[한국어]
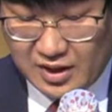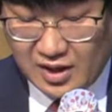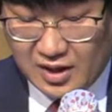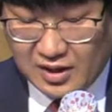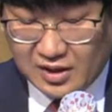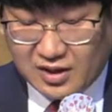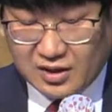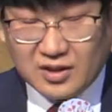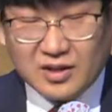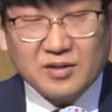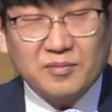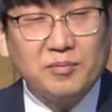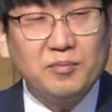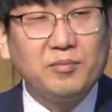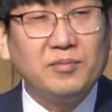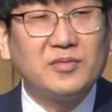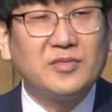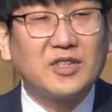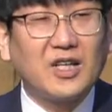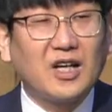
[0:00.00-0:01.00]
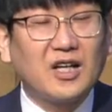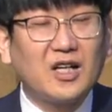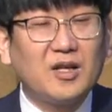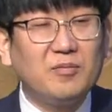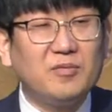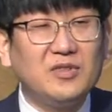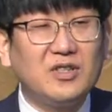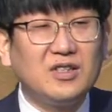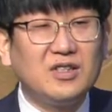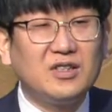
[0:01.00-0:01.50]
그런
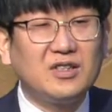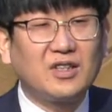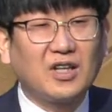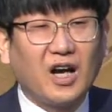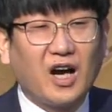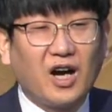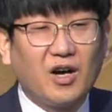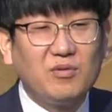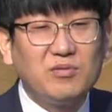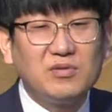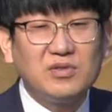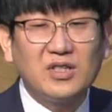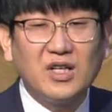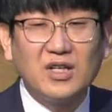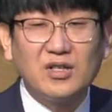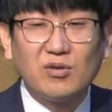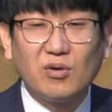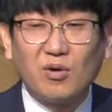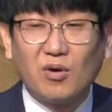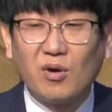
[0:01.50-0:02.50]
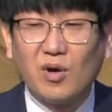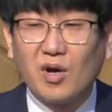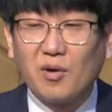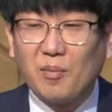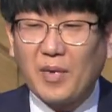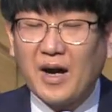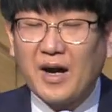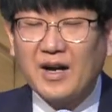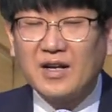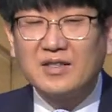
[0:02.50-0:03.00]
사람들 가운데도
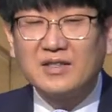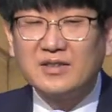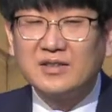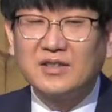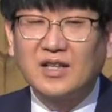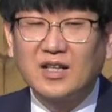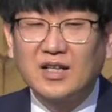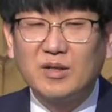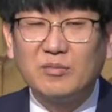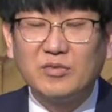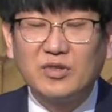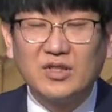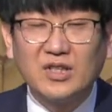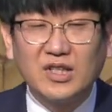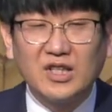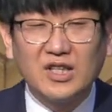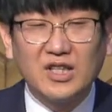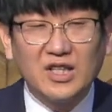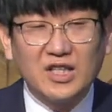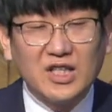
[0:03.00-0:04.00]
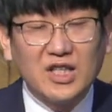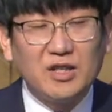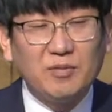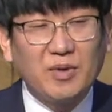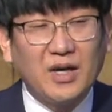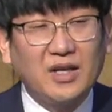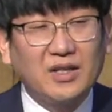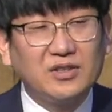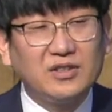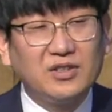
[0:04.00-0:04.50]
많은 사람들이
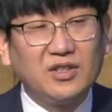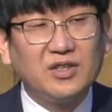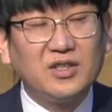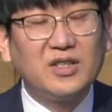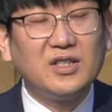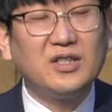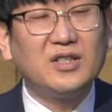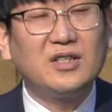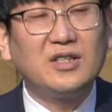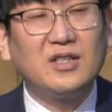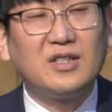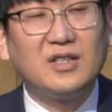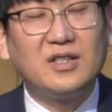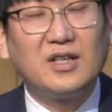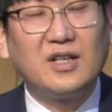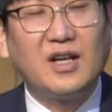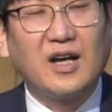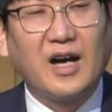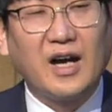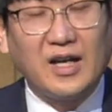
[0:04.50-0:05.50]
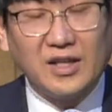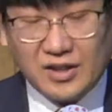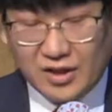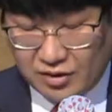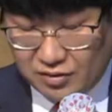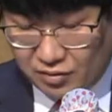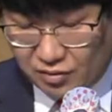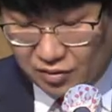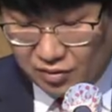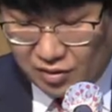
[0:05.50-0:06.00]
이방 여인을
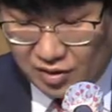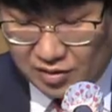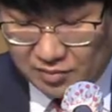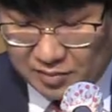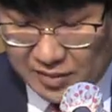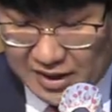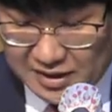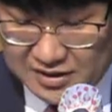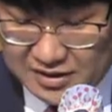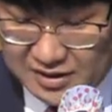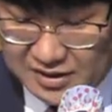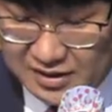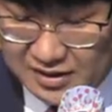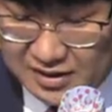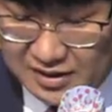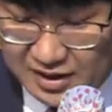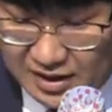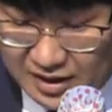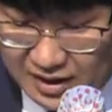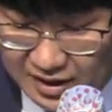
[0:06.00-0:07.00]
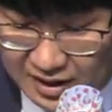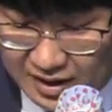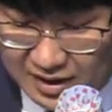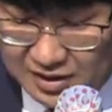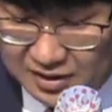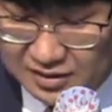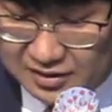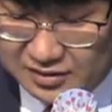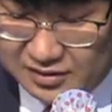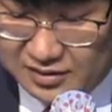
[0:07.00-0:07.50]
아내로
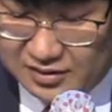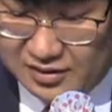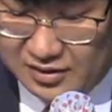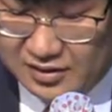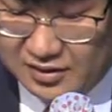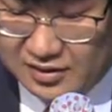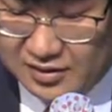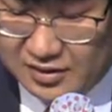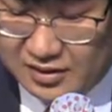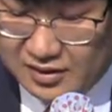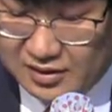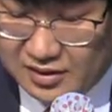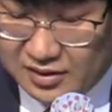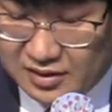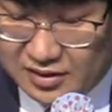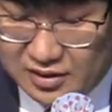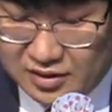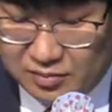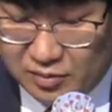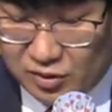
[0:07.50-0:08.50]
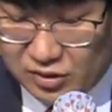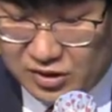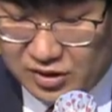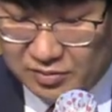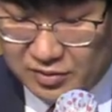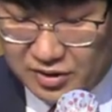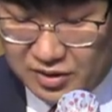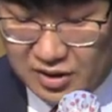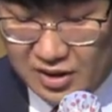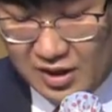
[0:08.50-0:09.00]
맞이하였던 그
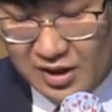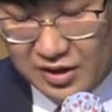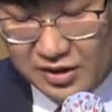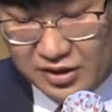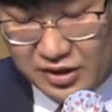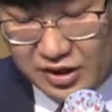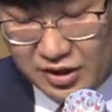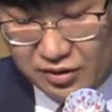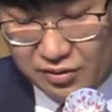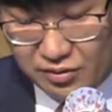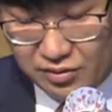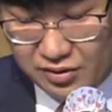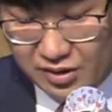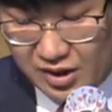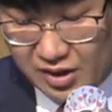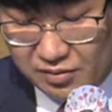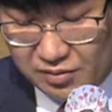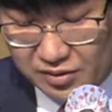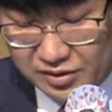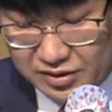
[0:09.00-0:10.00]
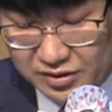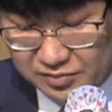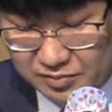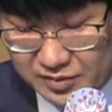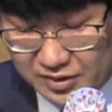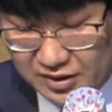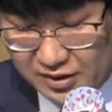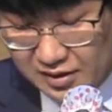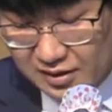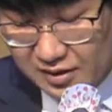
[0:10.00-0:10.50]
모습을 기록하고 있습니다.